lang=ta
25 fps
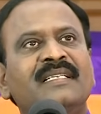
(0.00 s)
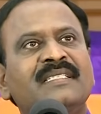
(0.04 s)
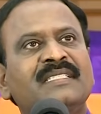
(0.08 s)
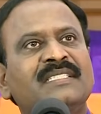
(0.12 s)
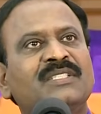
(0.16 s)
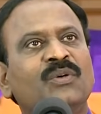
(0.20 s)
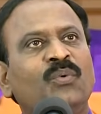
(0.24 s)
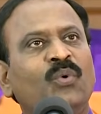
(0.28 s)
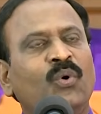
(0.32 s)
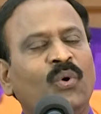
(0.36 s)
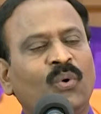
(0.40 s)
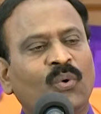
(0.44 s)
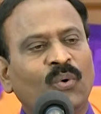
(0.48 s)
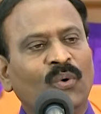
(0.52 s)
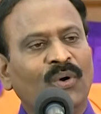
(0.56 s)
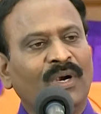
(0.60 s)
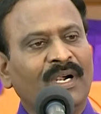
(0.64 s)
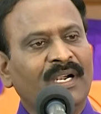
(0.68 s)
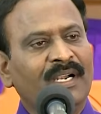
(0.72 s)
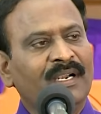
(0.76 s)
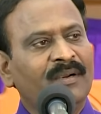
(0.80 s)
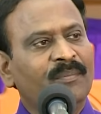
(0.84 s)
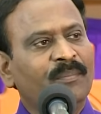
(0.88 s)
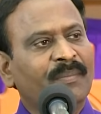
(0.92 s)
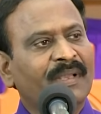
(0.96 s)
கிறிஸ்துவுக்குள்
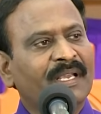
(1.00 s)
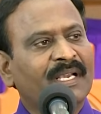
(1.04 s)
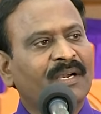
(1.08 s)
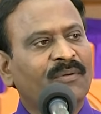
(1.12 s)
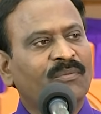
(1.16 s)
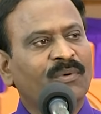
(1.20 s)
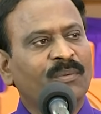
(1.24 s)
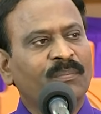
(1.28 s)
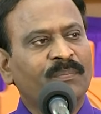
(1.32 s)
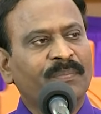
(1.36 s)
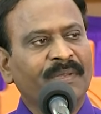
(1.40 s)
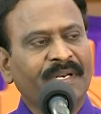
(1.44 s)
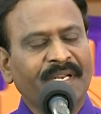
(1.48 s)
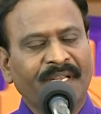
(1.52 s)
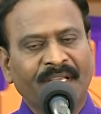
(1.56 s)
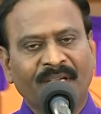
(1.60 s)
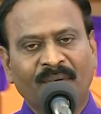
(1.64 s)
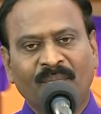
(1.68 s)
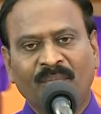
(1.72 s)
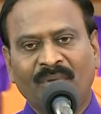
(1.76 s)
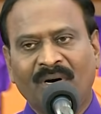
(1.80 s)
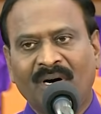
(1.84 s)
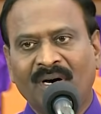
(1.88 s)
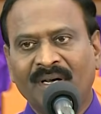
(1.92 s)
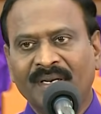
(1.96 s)
மிகவும்
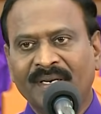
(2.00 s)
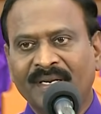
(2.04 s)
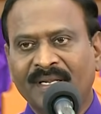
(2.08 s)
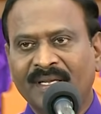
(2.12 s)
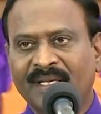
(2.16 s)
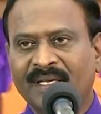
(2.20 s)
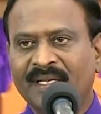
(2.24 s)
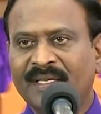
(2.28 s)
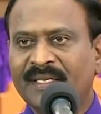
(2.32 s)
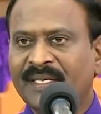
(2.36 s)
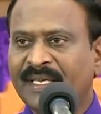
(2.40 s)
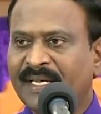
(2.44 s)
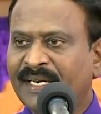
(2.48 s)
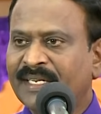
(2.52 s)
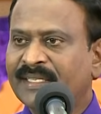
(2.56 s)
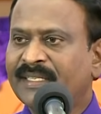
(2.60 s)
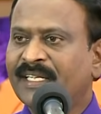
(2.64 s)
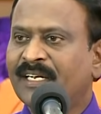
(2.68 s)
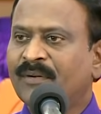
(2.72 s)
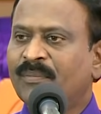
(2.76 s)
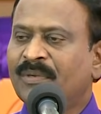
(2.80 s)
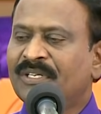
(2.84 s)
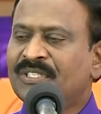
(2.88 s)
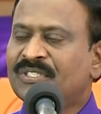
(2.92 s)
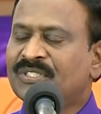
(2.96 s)
பிரியமான
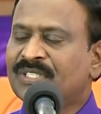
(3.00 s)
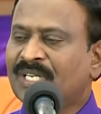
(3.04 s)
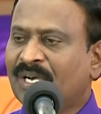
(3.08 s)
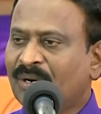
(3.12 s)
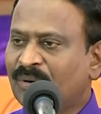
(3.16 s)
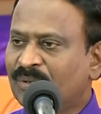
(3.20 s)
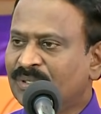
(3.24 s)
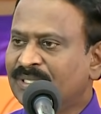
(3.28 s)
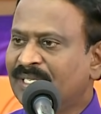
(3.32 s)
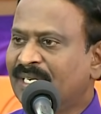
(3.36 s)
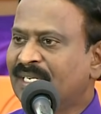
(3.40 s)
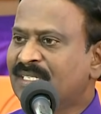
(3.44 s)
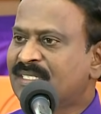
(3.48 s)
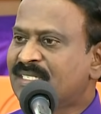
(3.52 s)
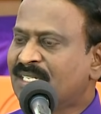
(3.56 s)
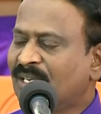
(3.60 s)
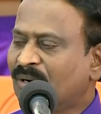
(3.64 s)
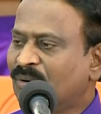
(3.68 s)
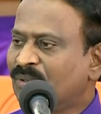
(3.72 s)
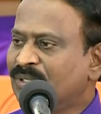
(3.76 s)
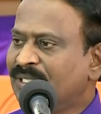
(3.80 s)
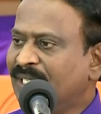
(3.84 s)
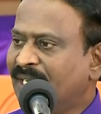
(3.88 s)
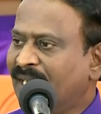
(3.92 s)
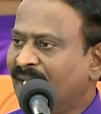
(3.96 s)
எனதருமை சகோதர
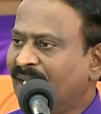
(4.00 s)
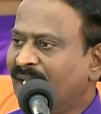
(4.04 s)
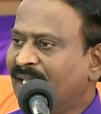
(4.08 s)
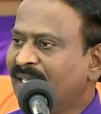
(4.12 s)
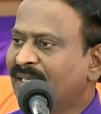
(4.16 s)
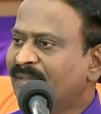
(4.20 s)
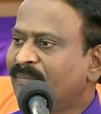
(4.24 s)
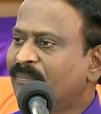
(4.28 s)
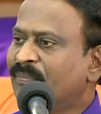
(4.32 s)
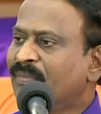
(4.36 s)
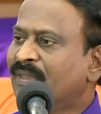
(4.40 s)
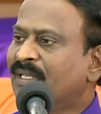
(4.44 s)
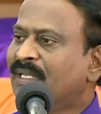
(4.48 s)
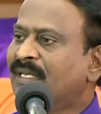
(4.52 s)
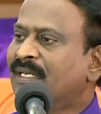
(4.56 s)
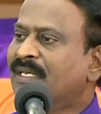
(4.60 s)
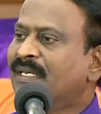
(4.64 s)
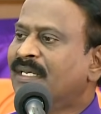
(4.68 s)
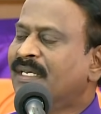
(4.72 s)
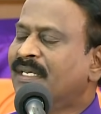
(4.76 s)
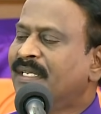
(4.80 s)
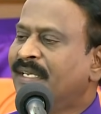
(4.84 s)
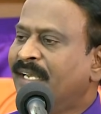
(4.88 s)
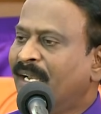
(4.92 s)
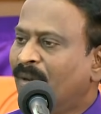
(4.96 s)
சகோதரிகளை
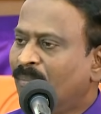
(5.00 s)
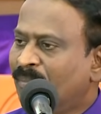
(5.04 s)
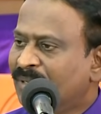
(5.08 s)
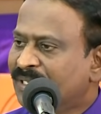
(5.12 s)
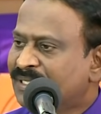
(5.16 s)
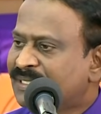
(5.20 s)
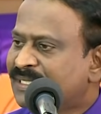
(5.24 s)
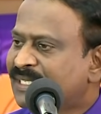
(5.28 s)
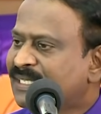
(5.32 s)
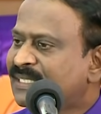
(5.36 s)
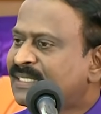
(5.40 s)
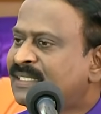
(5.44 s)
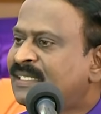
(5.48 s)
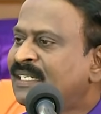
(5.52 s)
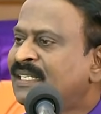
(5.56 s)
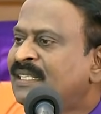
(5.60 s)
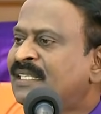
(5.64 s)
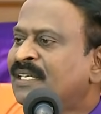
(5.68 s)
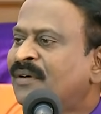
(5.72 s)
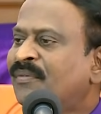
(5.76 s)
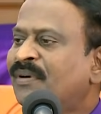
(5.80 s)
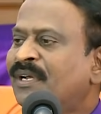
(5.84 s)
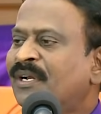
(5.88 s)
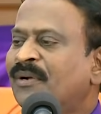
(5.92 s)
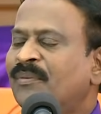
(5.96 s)
நம்மை
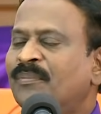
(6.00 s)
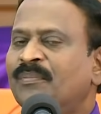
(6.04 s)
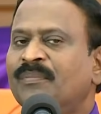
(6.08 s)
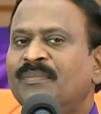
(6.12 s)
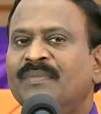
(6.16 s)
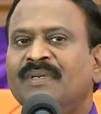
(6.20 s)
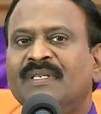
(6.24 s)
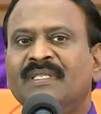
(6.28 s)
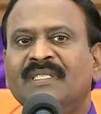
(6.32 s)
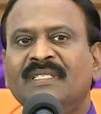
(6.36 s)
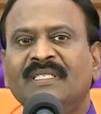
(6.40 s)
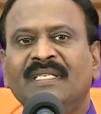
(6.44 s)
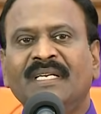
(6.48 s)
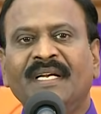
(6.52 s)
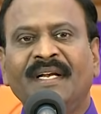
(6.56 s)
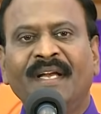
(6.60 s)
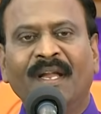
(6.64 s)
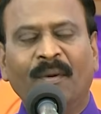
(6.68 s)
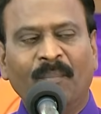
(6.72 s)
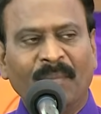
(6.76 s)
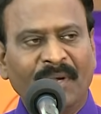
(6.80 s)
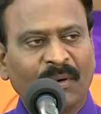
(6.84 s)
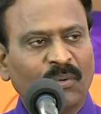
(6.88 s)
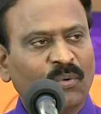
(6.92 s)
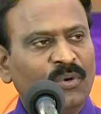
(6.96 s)
சிருஷ்டித்தவரும்
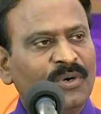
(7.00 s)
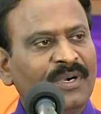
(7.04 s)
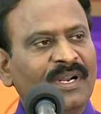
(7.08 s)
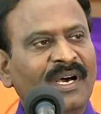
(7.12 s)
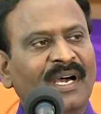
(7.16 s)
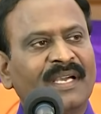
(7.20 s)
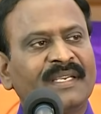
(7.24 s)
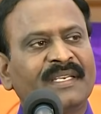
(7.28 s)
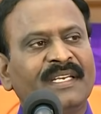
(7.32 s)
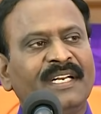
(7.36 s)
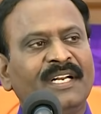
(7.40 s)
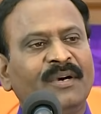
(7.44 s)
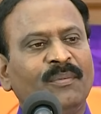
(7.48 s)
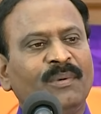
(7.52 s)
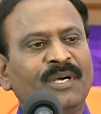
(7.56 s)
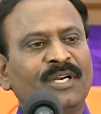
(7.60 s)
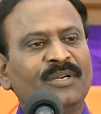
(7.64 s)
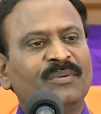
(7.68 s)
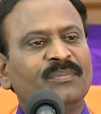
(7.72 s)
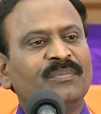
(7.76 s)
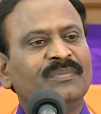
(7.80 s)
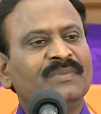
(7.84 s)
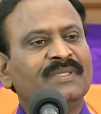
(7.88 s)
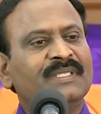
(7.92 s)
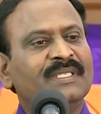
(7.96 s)
நம்மை
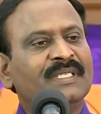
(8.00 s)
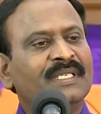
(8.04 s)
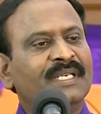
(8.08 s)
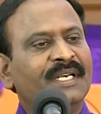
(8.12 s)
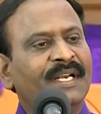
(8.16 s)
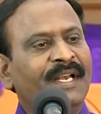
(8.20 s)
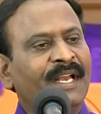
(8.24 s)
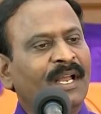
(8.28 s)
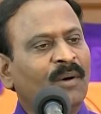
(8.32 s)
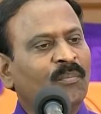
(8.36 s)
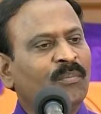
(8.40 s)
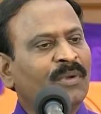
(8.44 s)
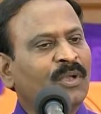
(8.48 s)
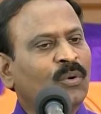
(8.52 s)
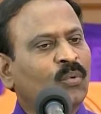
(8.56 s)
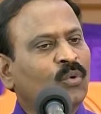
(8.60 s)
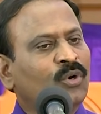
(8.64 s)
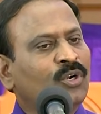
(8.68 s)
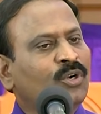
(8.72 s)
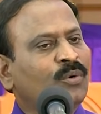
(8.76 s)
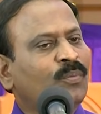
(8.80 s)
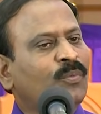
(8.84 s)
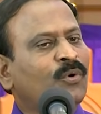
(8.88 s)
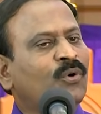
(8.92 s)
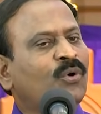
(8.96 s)
உண்டாக்கினவரும் நம்மை
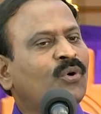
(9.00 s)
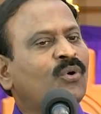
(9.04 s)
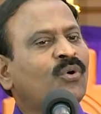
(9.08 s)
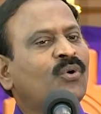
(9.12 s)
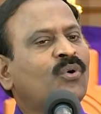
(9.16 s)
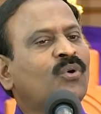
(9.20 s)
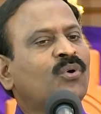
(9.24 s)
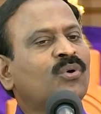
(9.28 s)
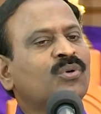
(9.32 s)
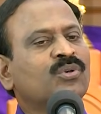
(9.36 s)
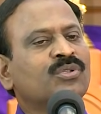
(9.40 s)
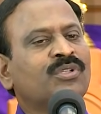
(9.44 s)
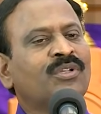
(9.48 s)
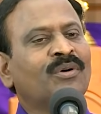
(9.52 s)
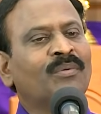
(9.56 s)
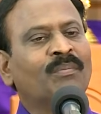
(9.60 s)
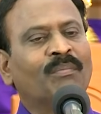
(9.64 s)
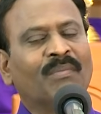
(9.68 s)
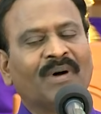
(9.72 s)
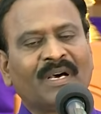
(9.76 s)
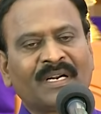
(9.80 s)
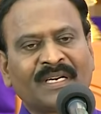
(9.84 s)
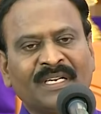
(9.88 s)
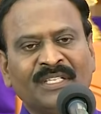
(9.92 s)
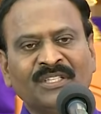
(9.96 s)
ஒருபோதும்
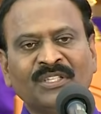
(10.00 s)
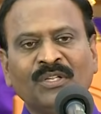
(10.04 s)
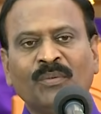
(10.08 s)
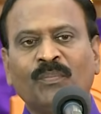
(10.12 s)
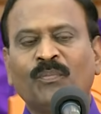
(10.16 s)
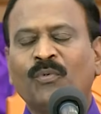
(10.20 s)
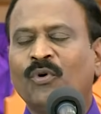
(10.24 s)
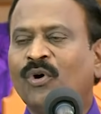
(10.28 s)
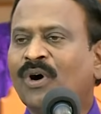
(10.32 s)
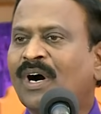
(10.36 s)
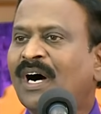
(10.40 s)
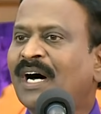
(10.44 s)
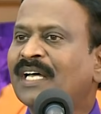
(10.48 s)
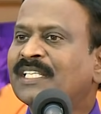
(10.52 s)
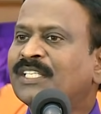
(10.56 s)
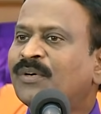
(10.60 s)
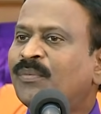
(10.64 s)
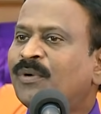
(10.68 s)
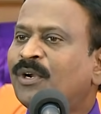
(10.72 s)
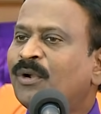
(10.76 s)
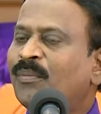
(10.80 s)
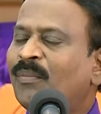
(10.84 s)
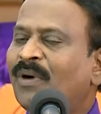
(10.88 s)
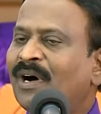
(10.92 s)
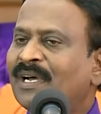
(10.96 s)
மறந்து
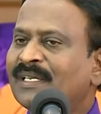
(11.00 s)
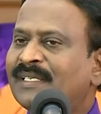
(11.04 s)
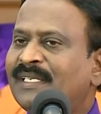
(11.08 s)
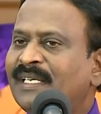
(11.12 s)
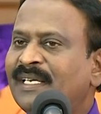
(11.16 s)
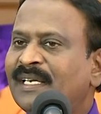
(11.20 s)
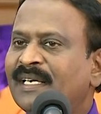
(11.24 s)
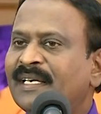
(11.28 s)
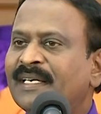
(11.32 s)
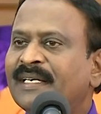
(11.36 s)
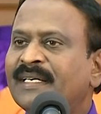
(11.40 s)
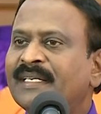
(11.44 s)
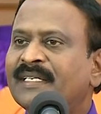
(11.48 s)
போகாதவரும் ஆகிய